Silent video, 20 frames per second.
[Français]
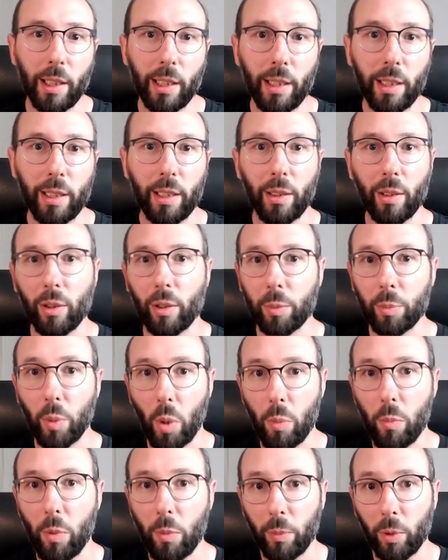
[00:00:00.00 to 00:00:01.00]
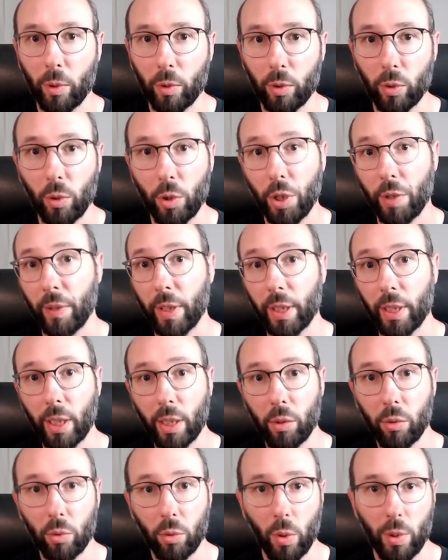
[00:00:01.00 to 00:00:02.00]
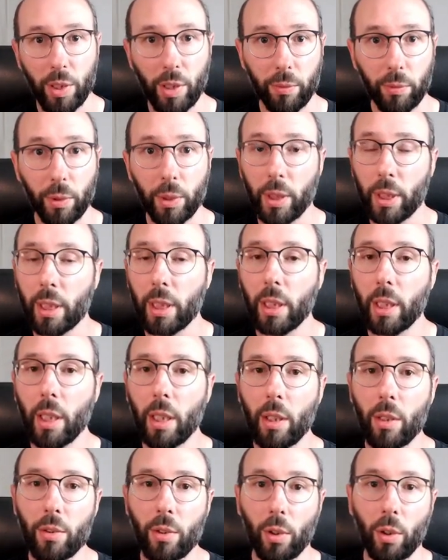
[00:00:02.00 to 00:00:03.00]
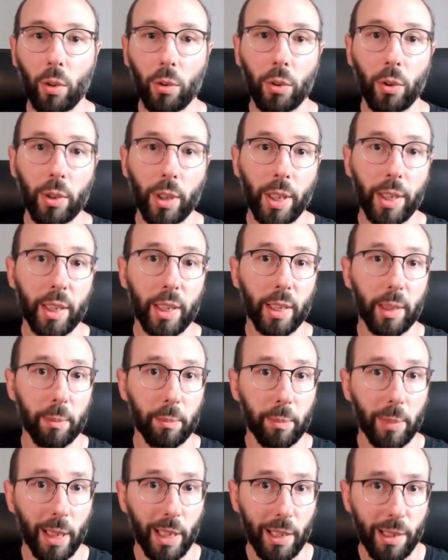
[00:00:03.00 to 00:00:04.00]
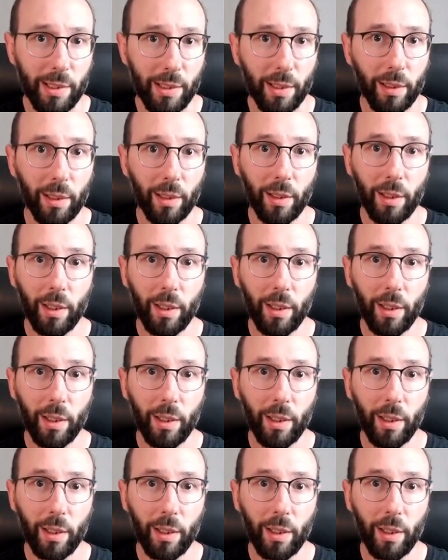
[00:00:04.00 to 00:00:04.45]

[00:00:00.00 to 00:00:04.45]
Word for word: Et euh, pour le moment, ce que j'avais écrit du cours Symfony se cantonne à des bases